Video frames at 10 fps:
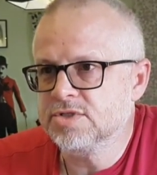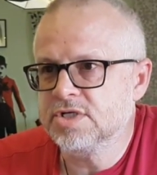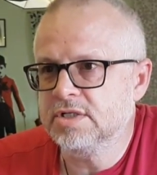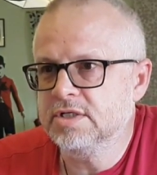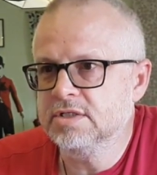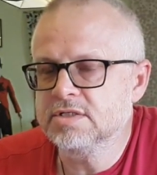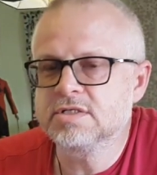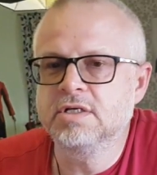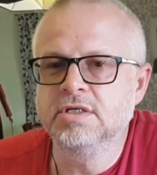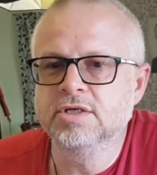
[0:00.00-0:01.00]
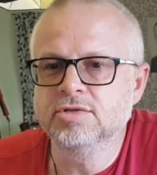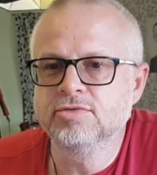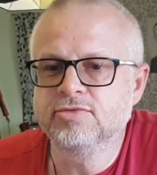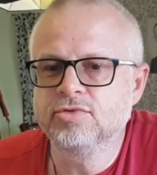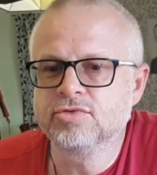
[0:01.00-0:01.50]
żaden z
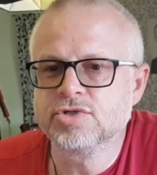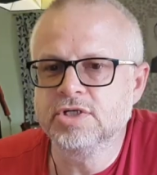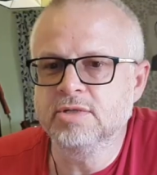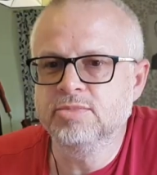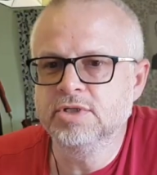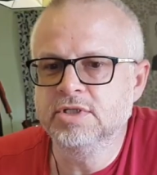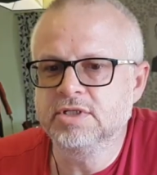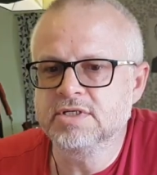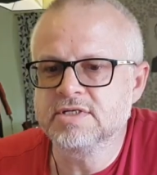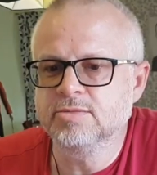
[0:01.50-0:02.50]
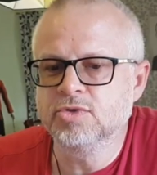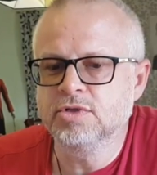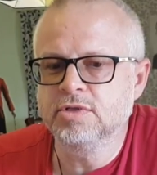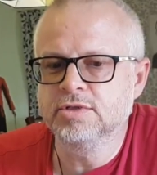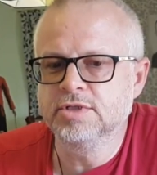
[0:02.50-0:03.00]
klientów, którzy nabyli te
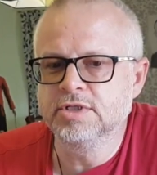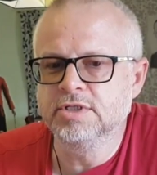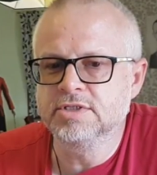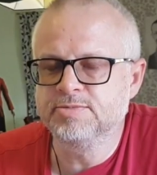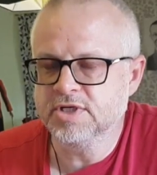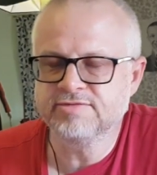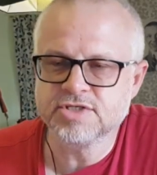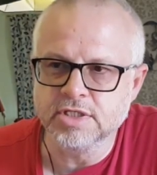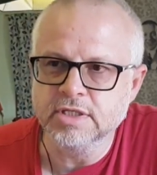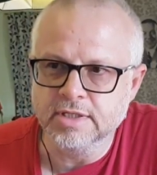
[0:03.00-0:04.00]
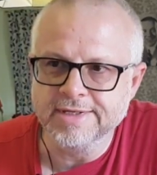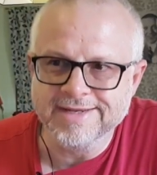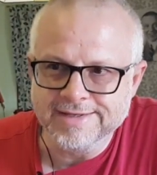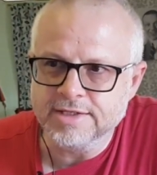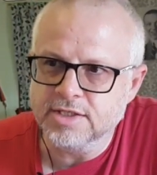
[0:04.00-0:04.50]
samochody z pierwszej
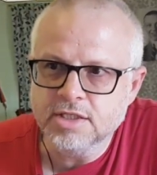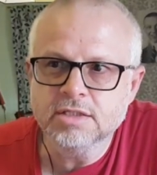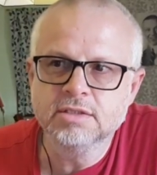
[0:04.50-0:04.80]
ręki,